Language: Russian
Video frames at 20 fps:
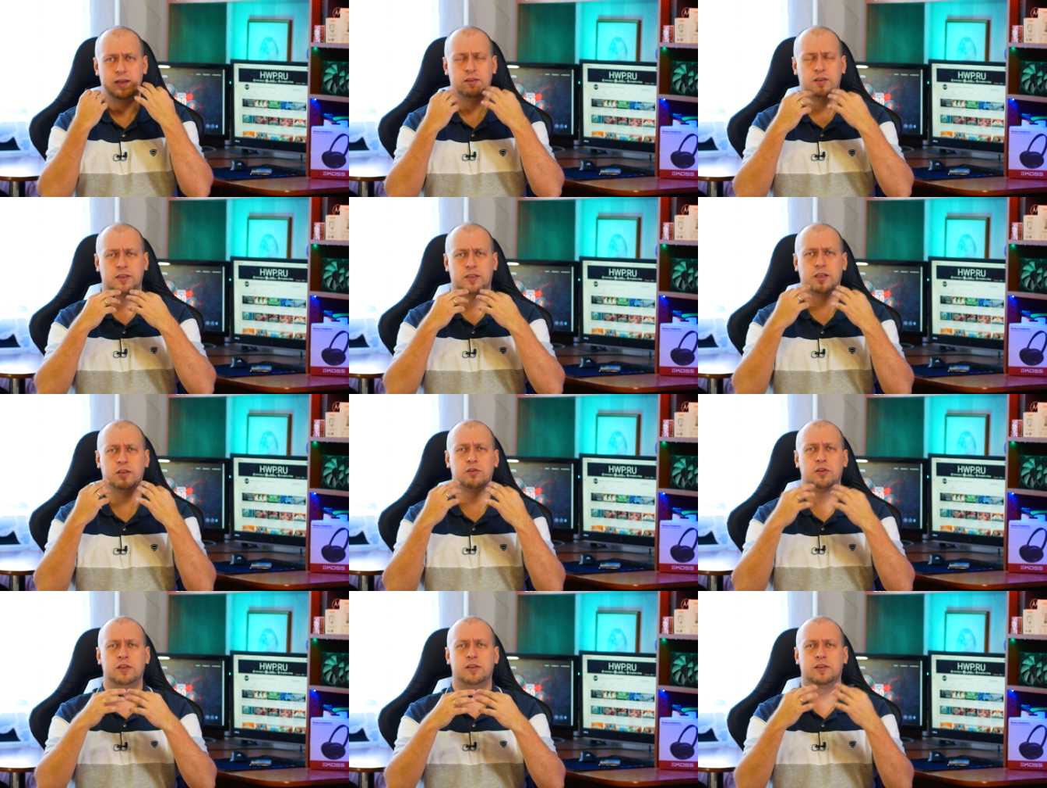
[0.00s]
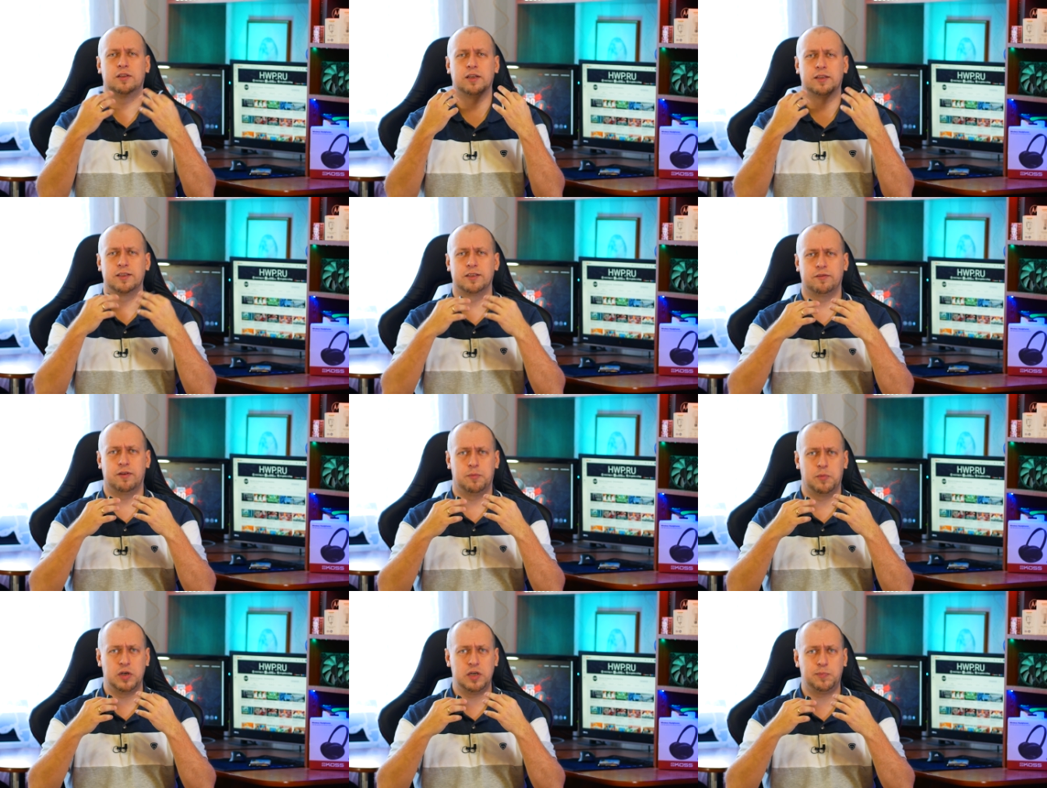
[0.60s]
так сказать, ну, так
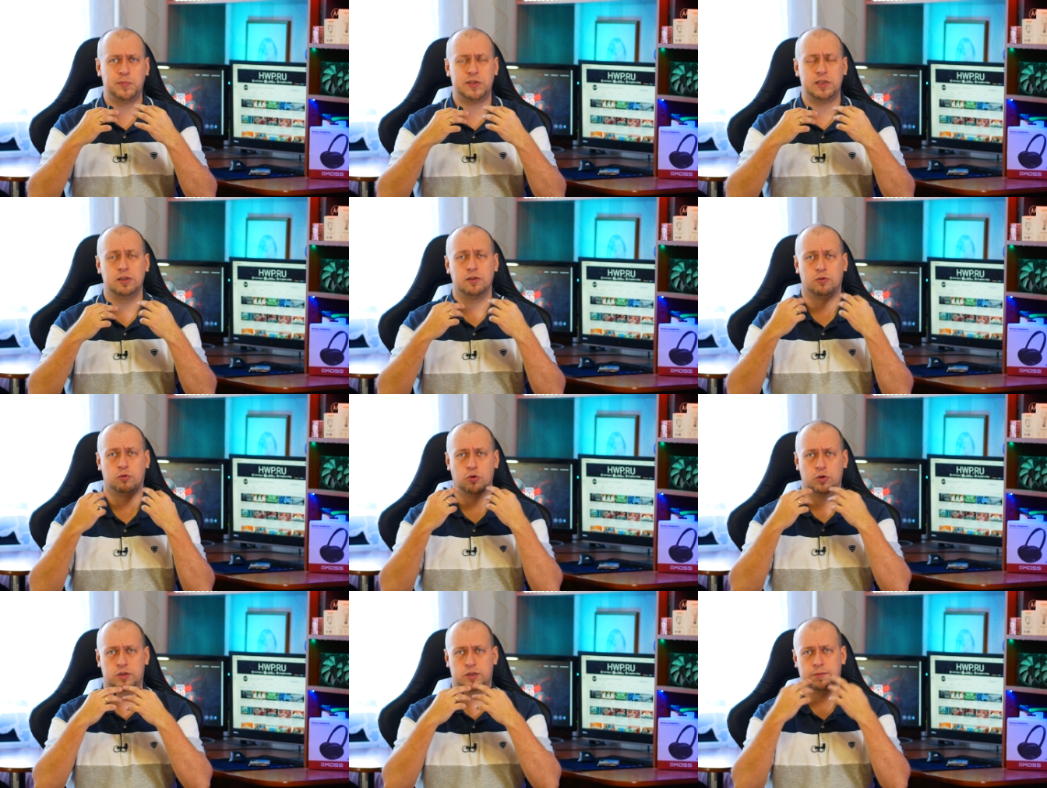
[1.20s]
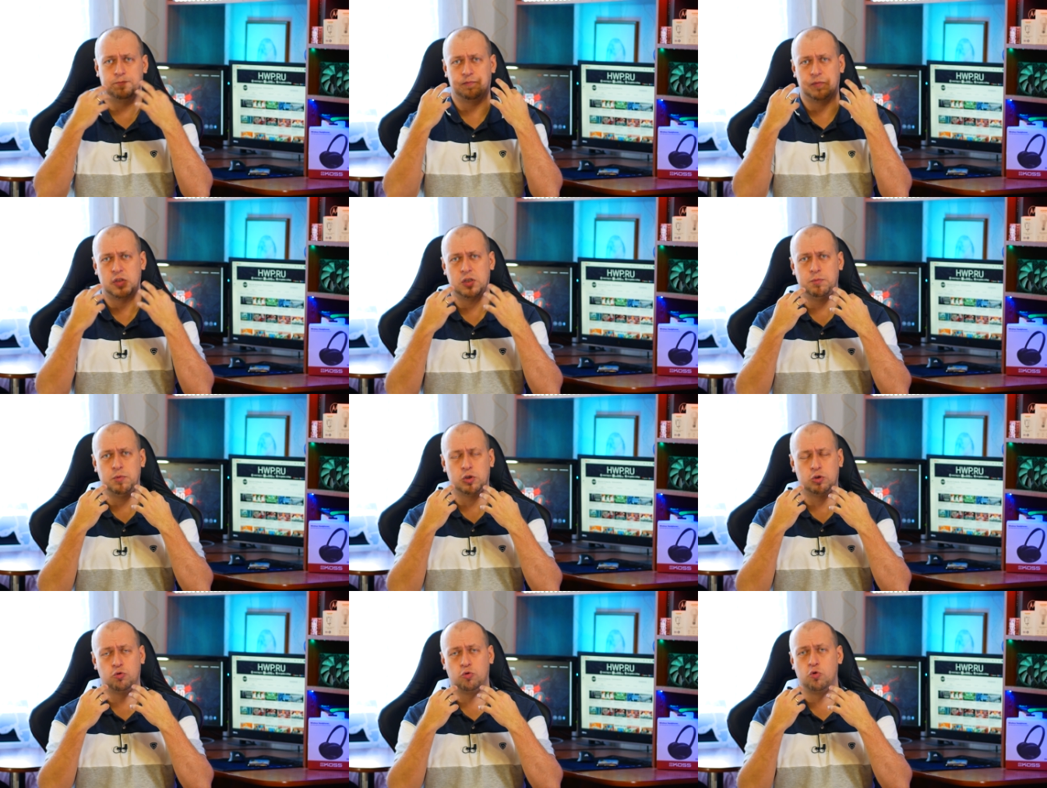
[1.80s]
называемый липсинг, то есть э,
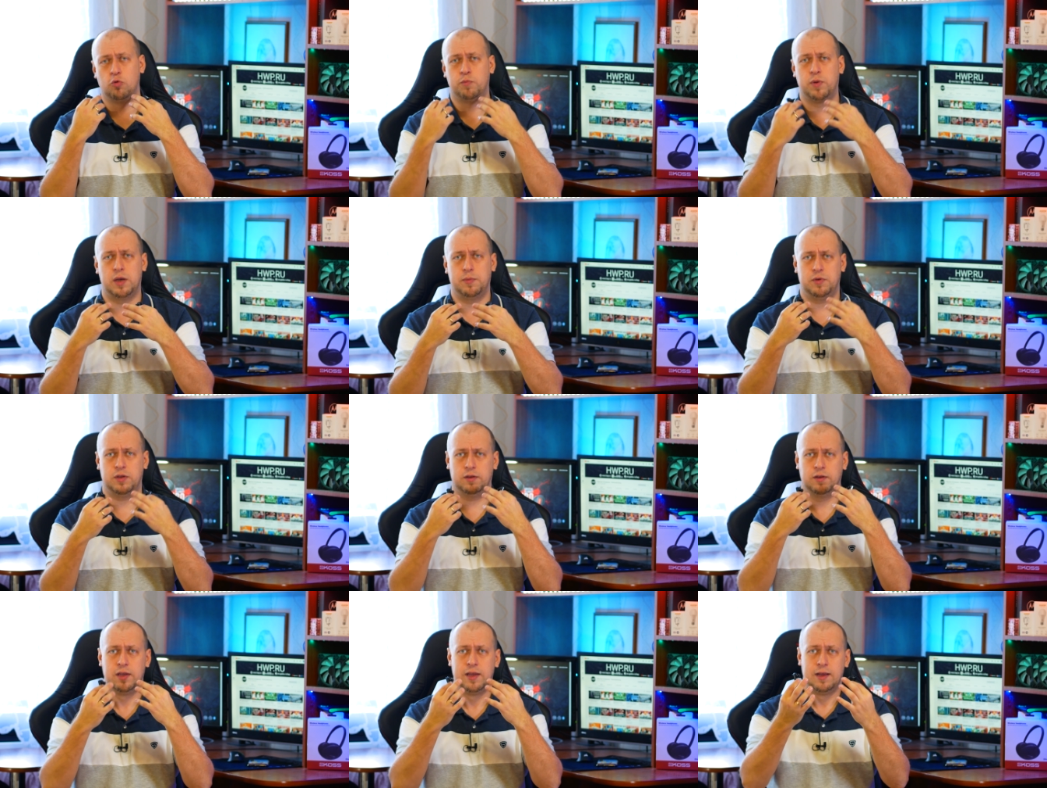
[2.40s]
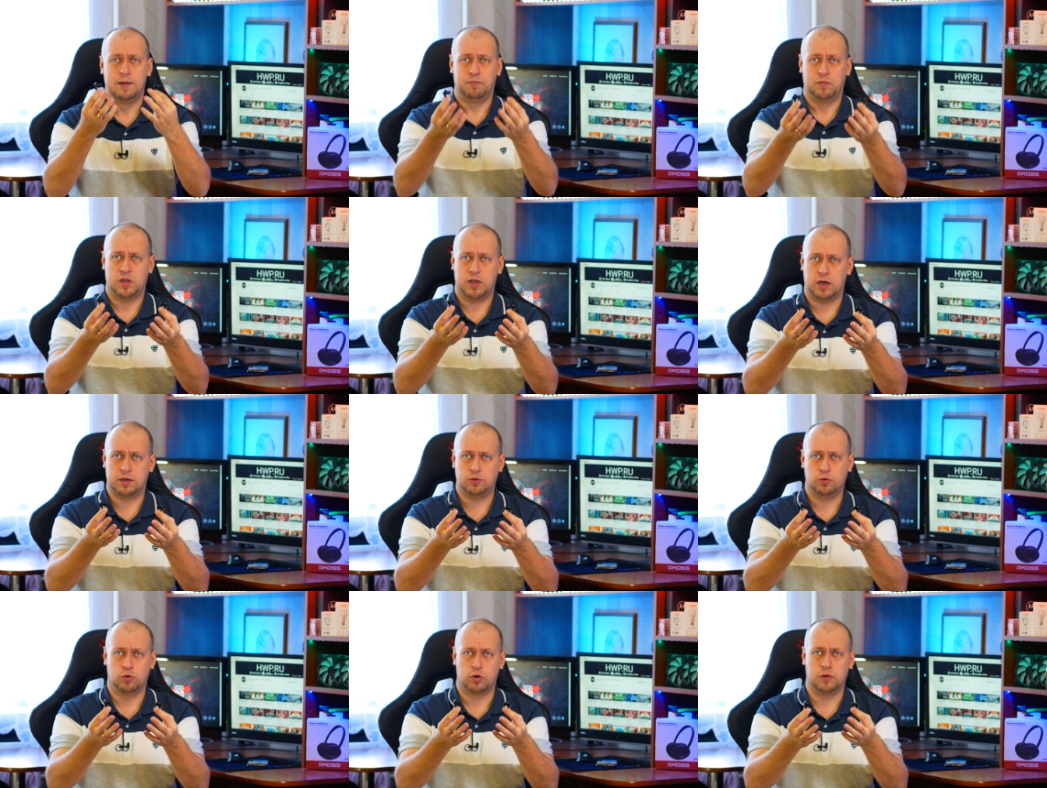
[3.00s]
между губами
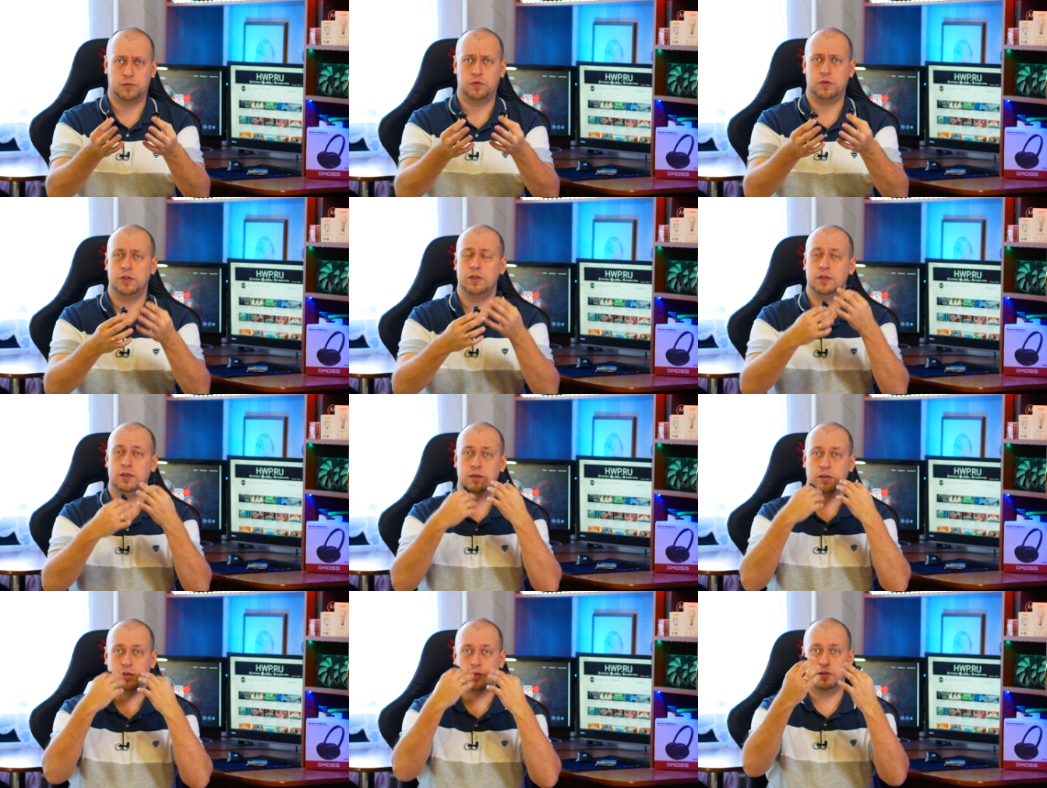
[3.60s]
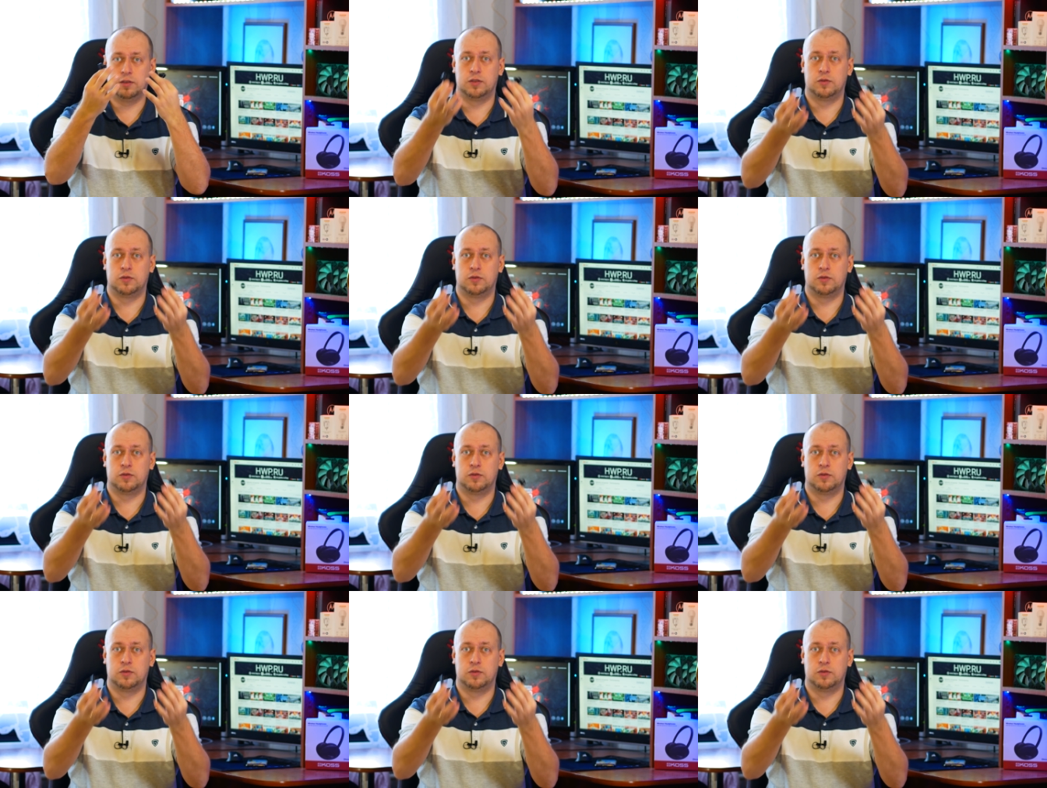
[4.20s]
актеров и